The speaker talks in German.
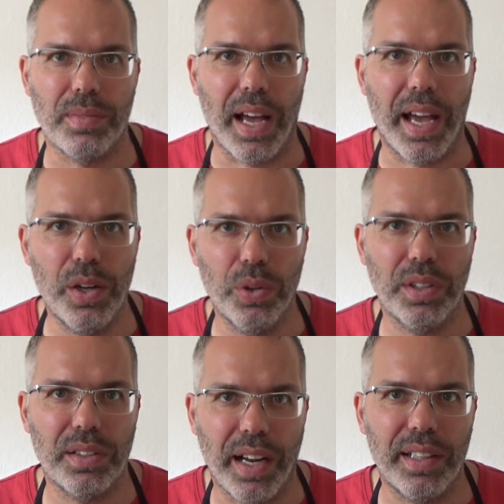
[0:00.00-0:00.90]

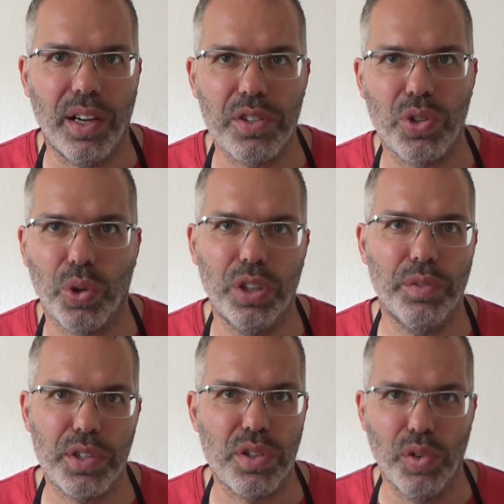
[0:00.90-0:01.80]
103.000 Tonnen
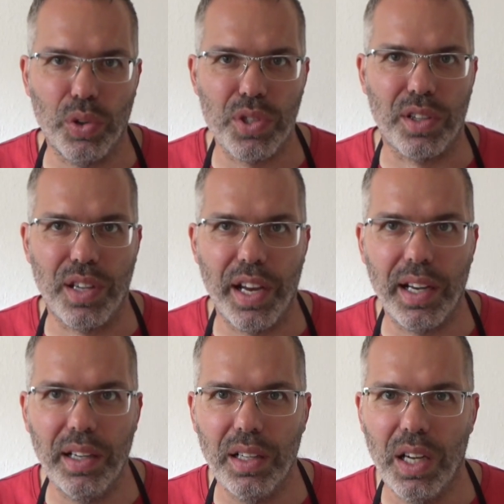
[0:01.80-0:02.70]
wiegt so ein
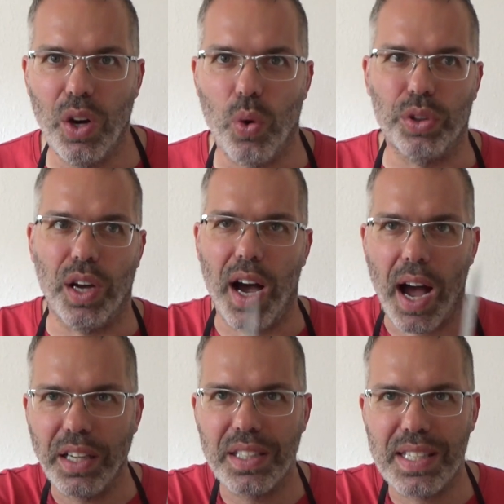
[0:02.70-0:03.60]
Flugzeugträger und
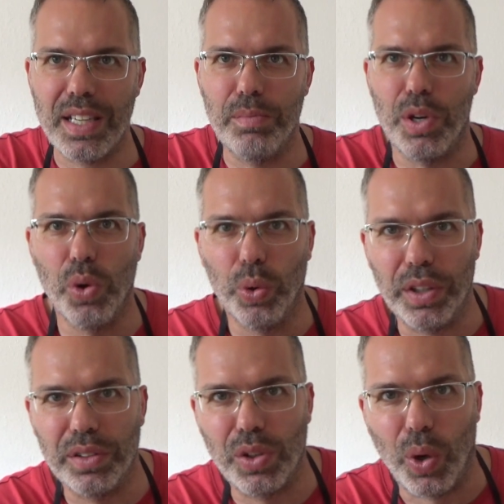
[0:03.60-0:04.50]
18
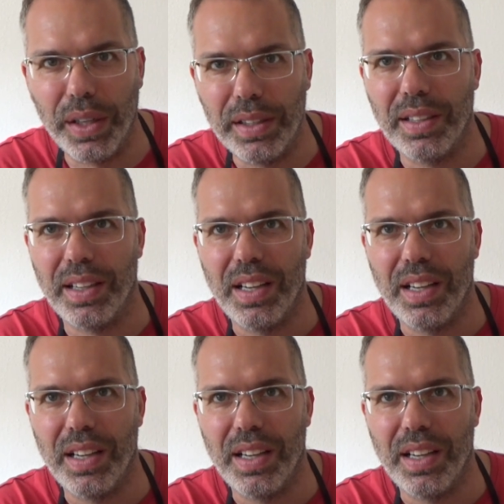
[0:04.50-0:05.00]
Millionen Tonnen